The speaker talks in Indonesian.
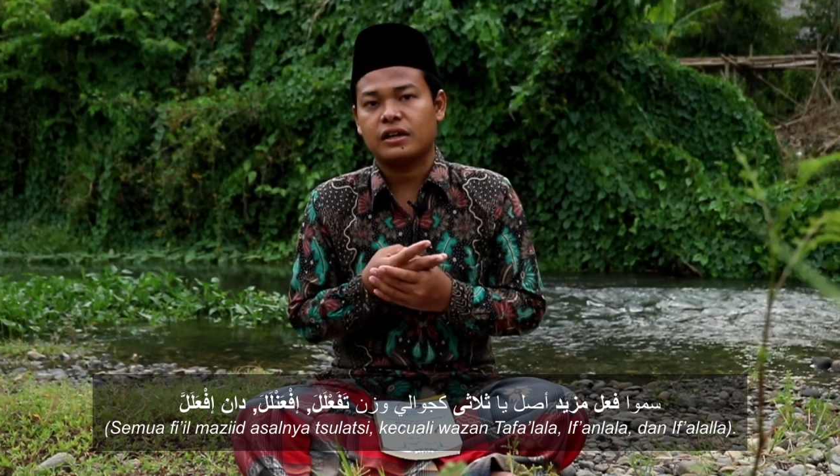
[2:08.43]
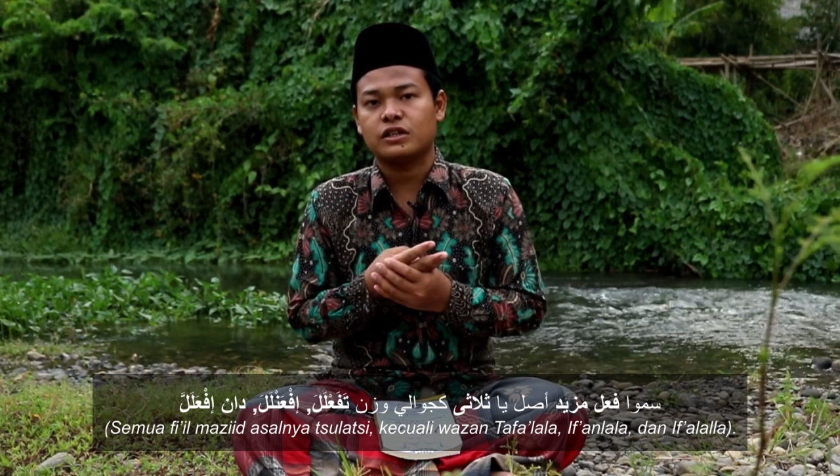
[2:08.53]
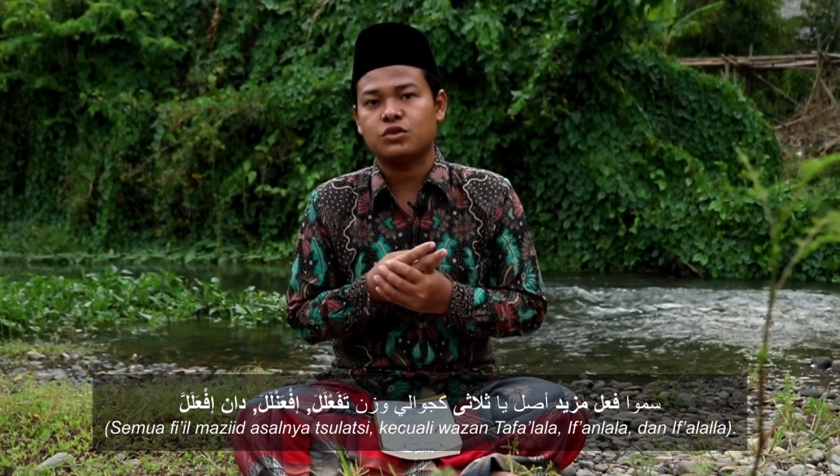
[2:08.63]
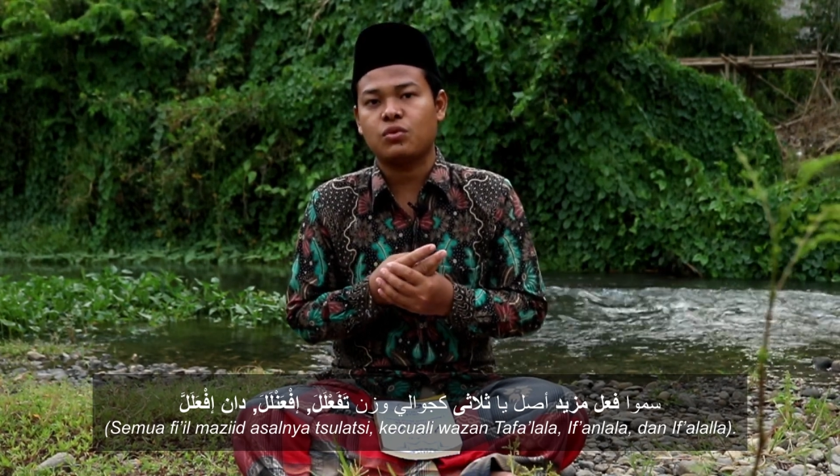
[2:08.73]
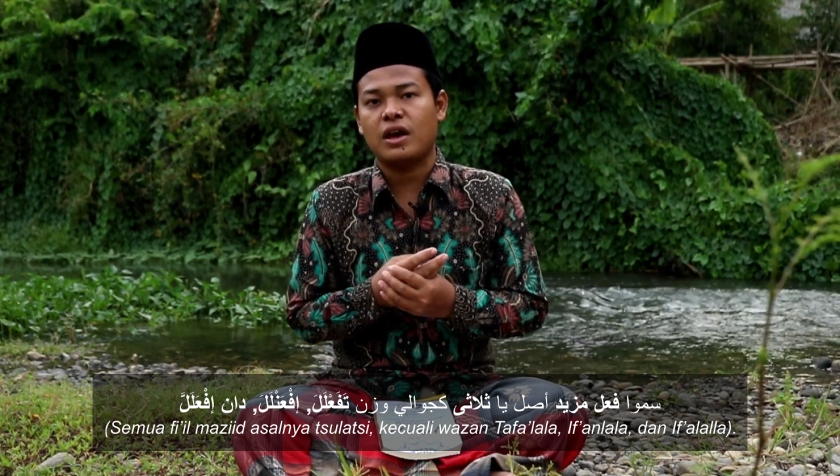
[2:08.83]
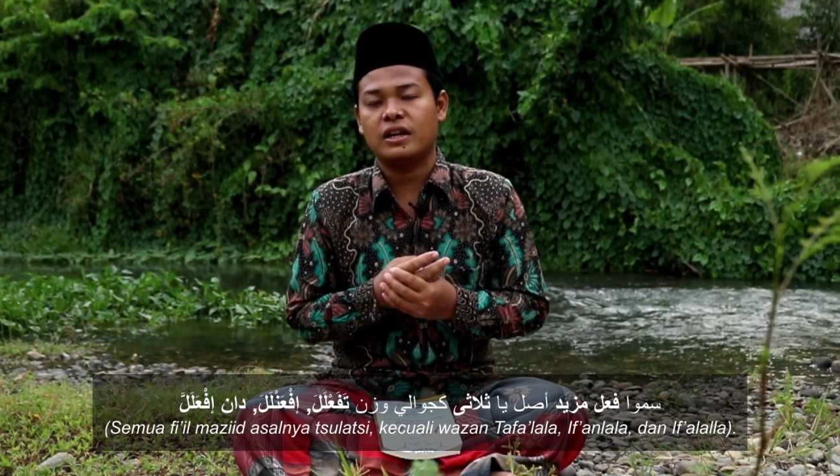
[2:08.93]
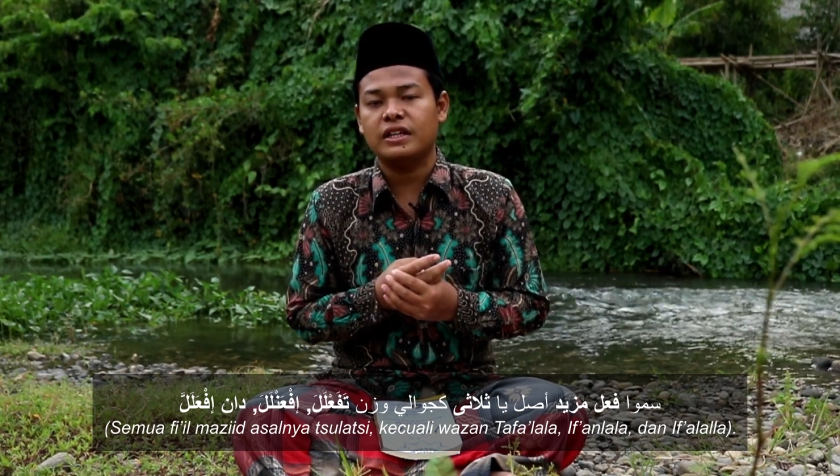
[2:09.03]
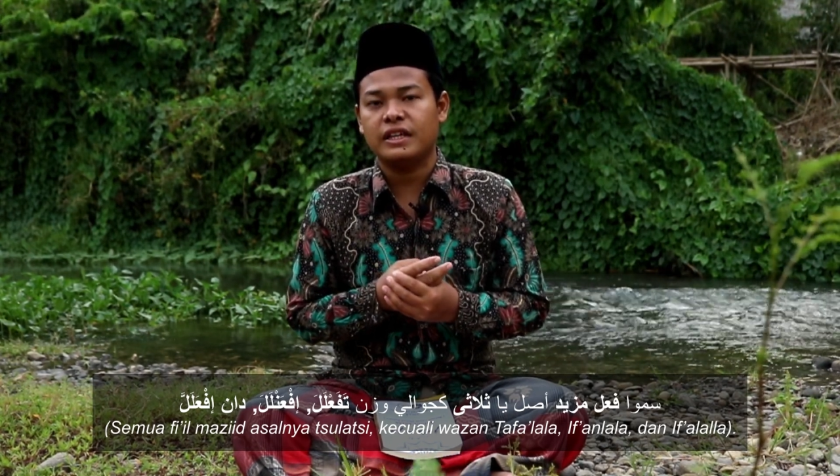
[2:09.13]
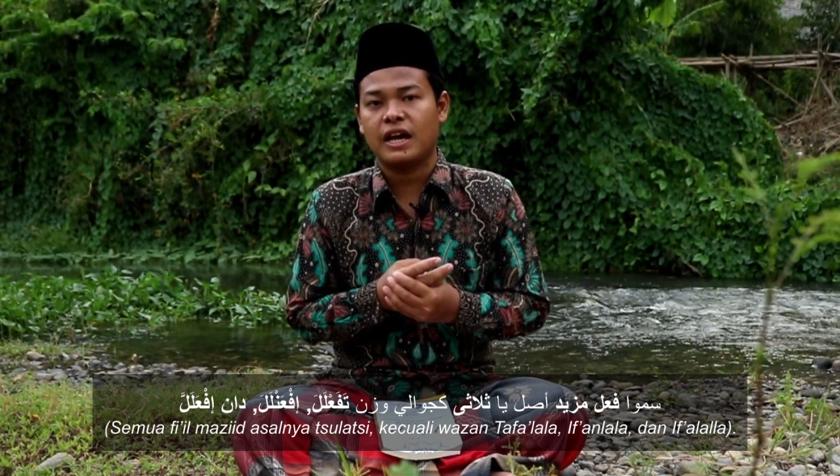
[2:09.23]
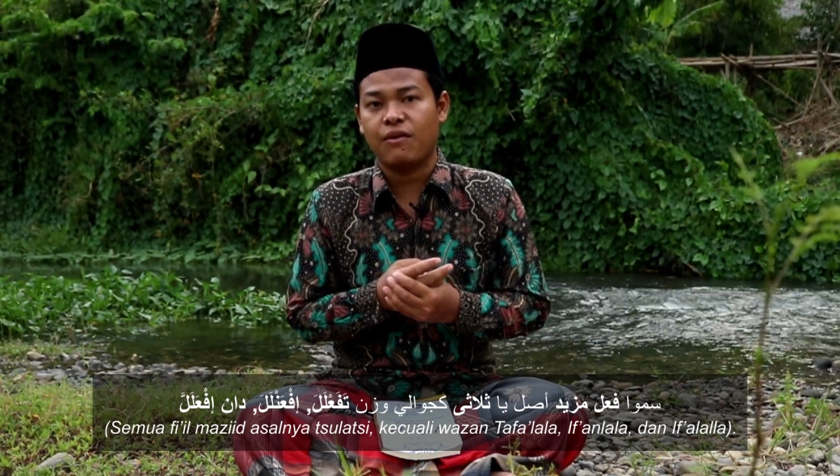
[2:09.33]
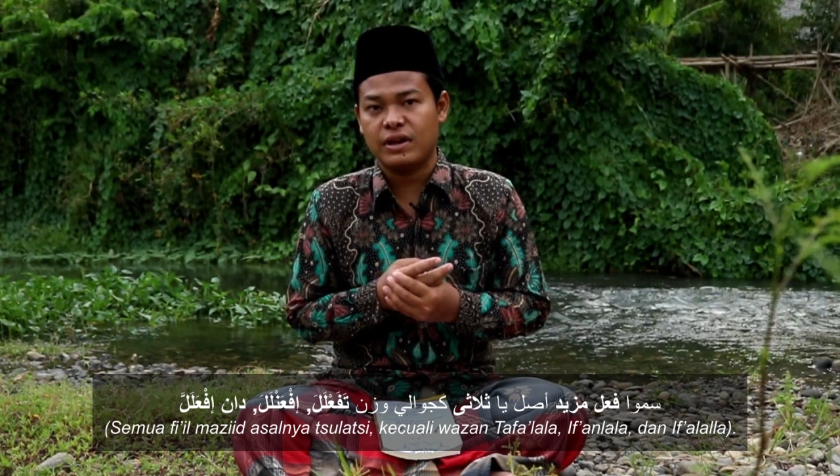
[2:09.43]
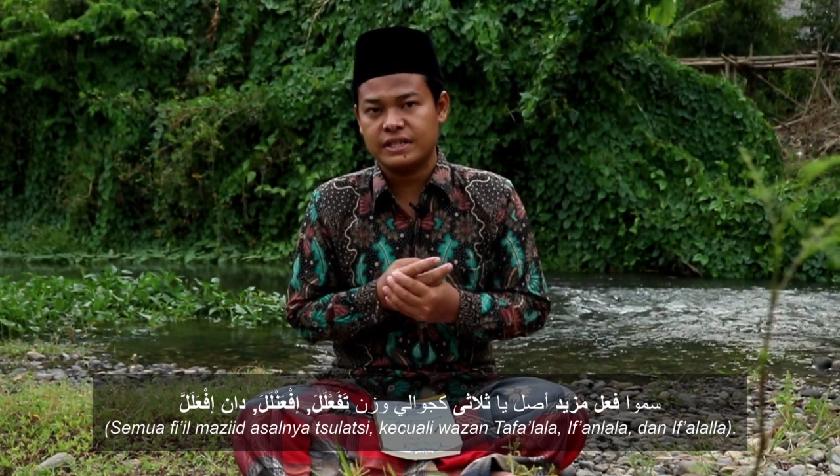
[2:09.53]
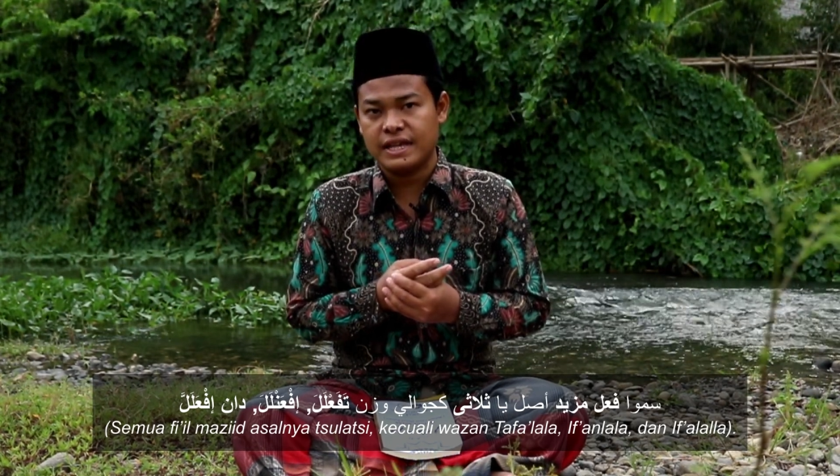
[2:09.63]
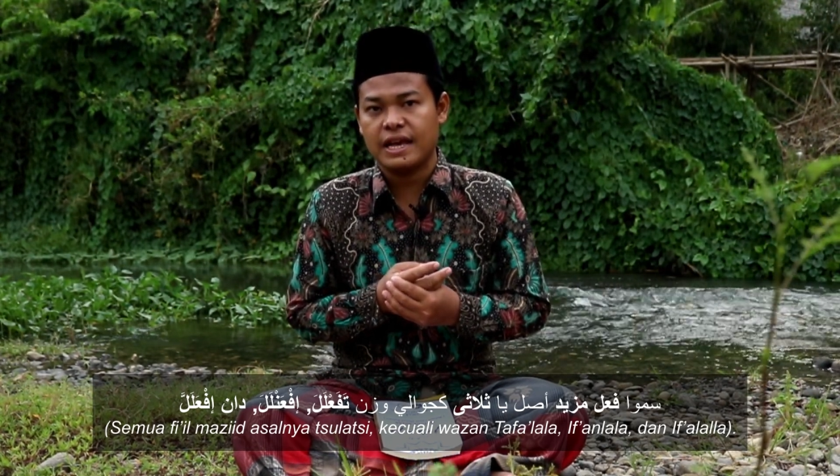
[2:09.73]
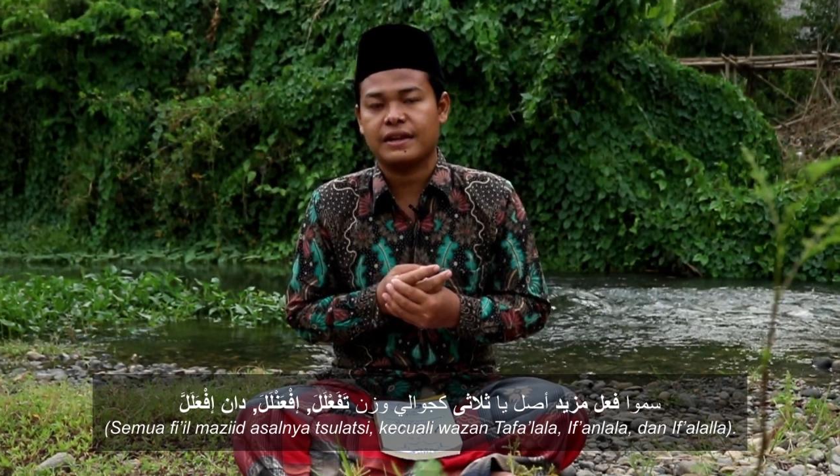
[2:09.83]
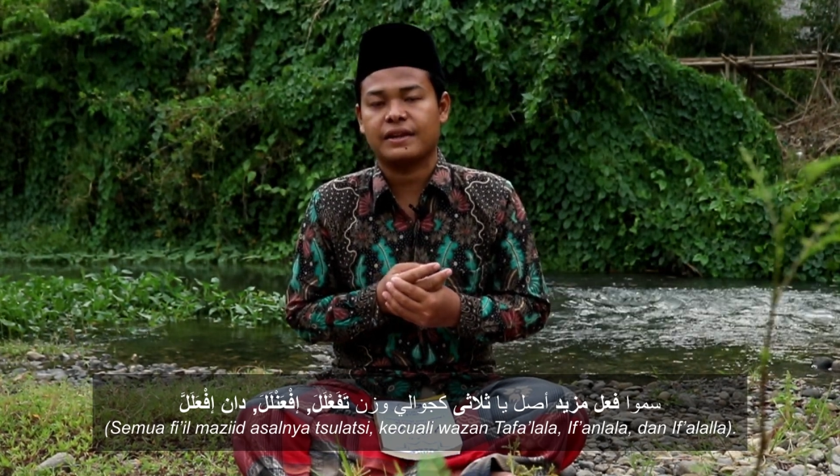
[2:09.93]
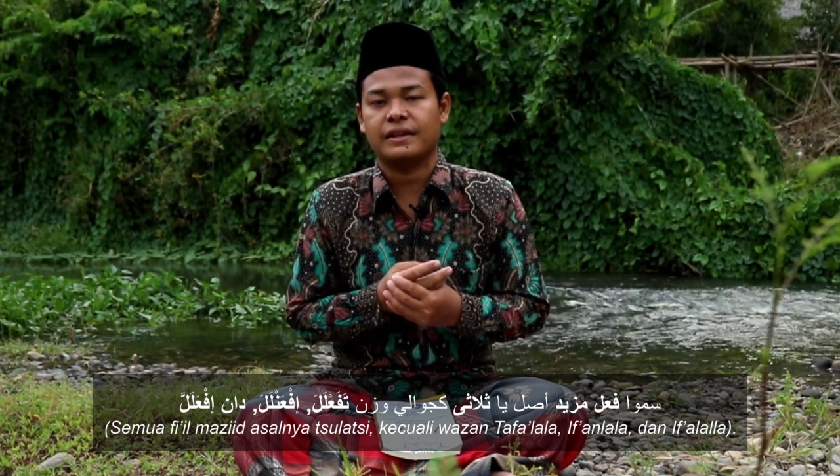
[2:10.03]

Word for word: kecuali tiga wazan